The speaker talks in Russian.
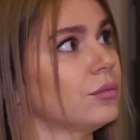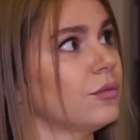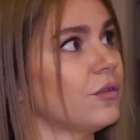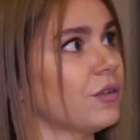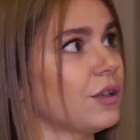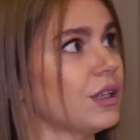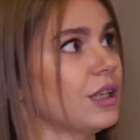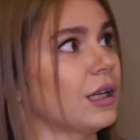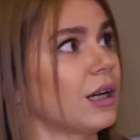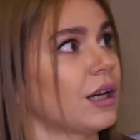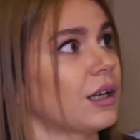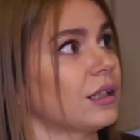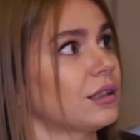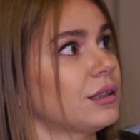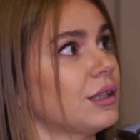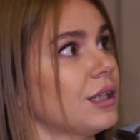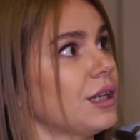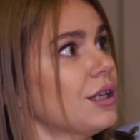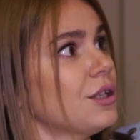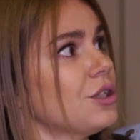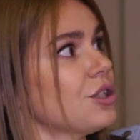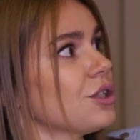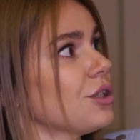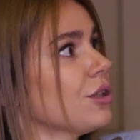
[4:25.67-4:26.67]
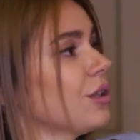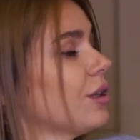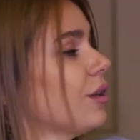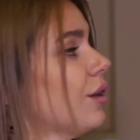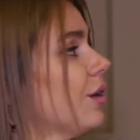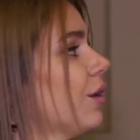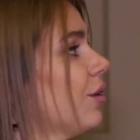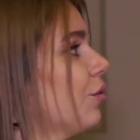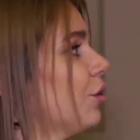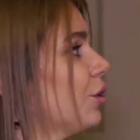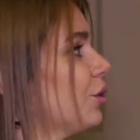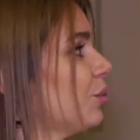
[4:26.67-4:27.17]
Вернее, как трещина
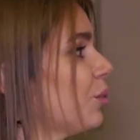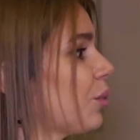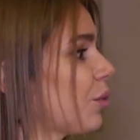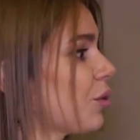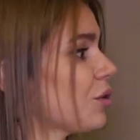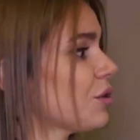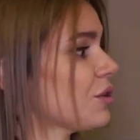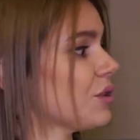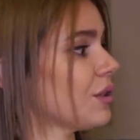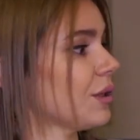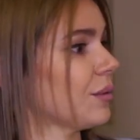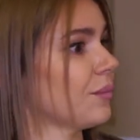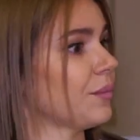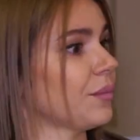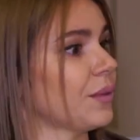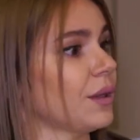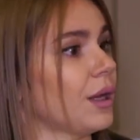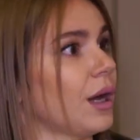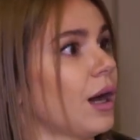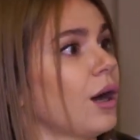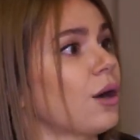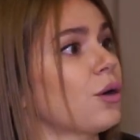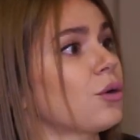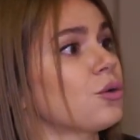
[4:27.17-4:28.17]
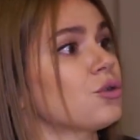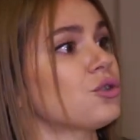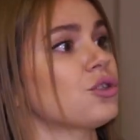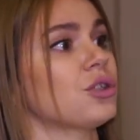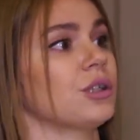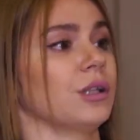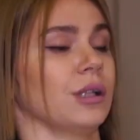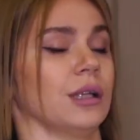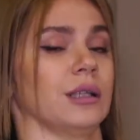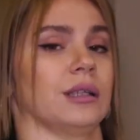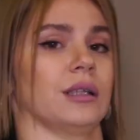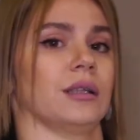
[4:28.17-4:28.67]
вот просто
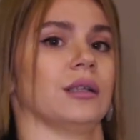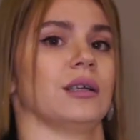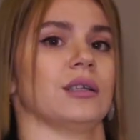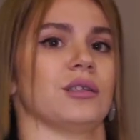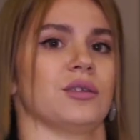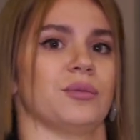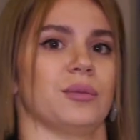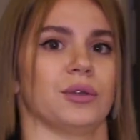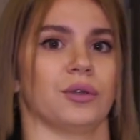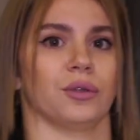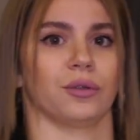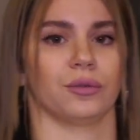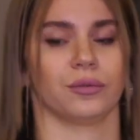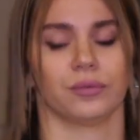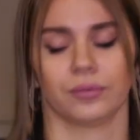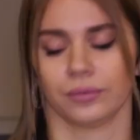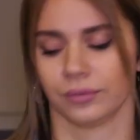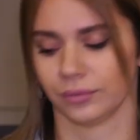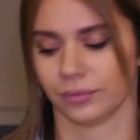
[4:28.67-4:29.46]
окружила этот газобетон.